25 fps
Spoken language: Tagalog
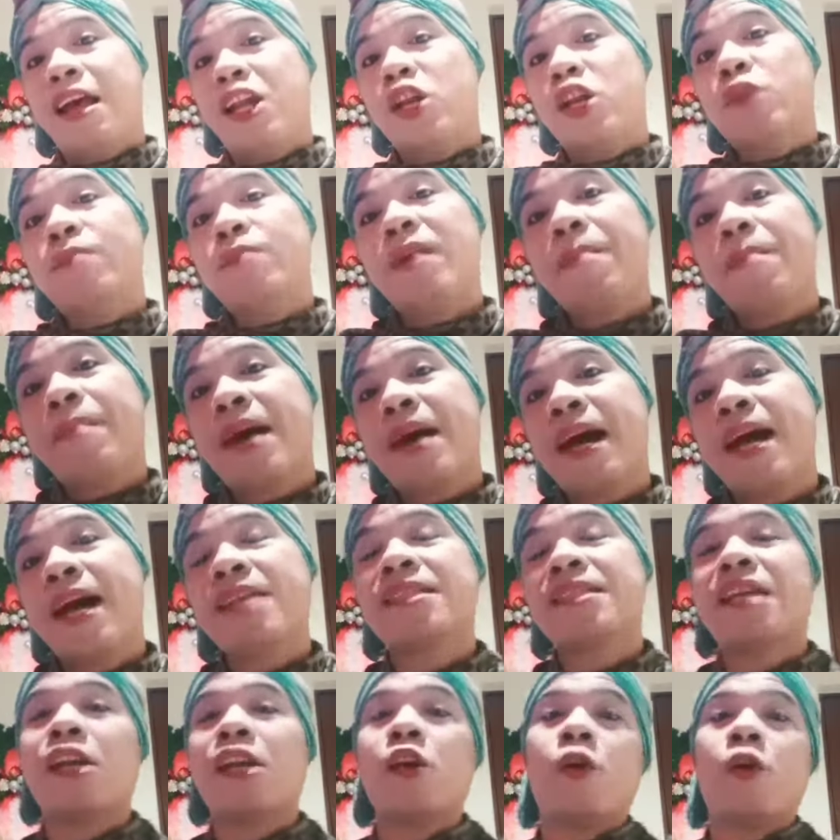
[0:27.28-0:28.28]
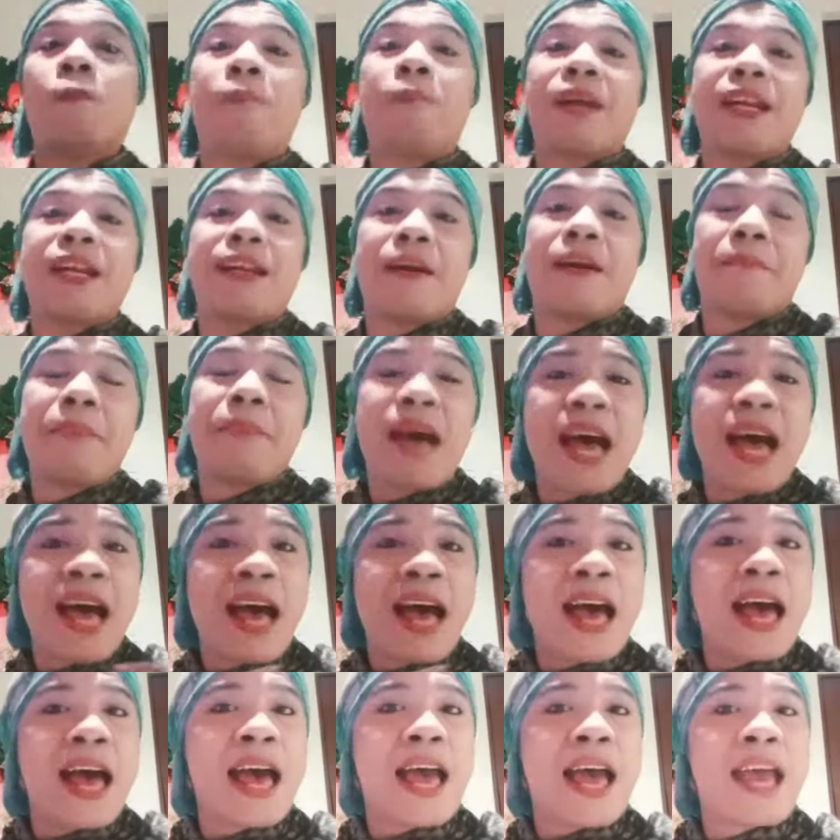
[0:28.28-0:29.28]
lumabas, sa loob pa rin ng
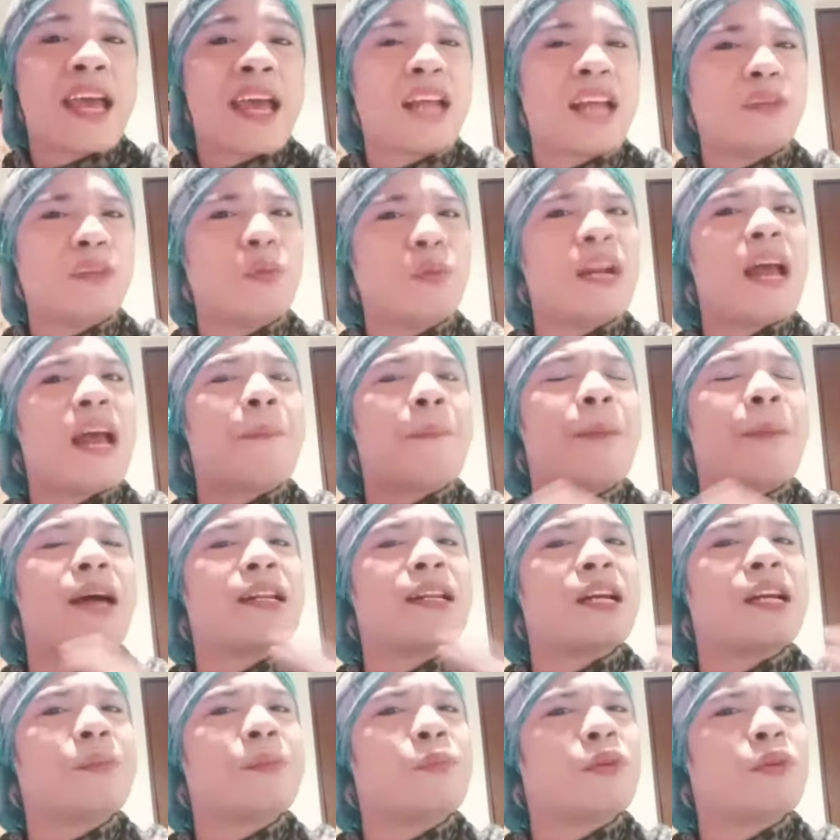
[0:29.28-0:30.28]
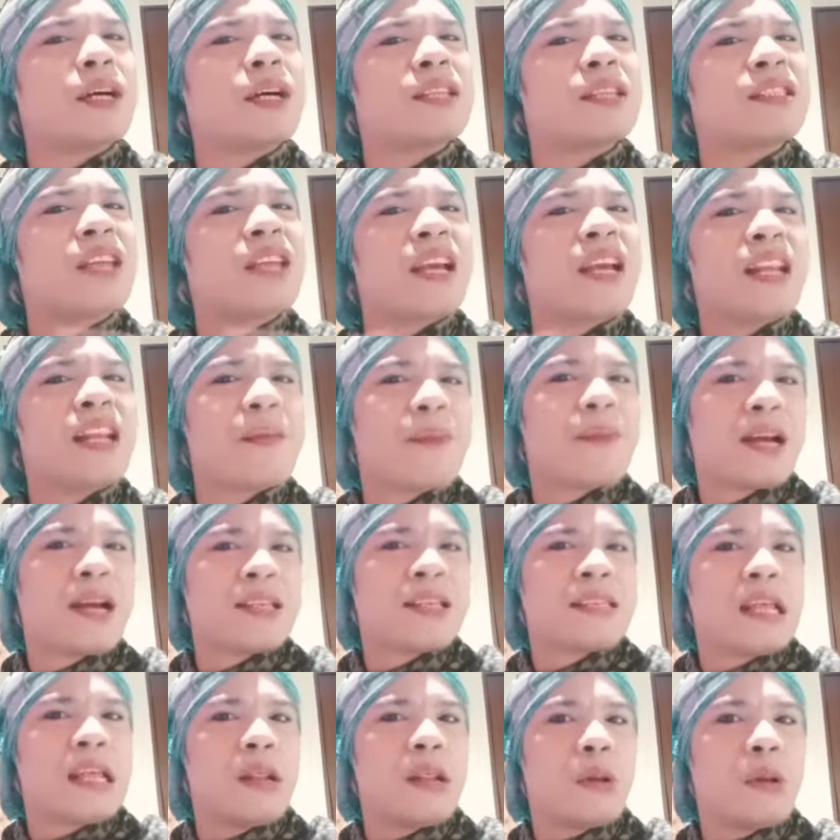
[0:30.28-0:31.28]
bahay at wala pang nagbukas ngayon ng mga
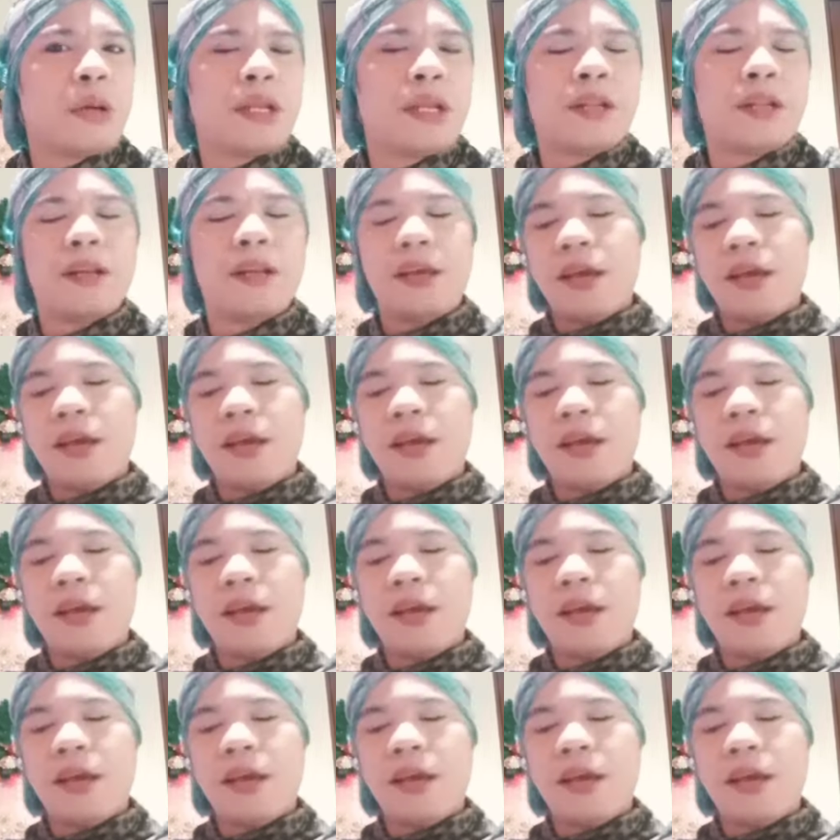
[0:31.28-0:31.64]
salon.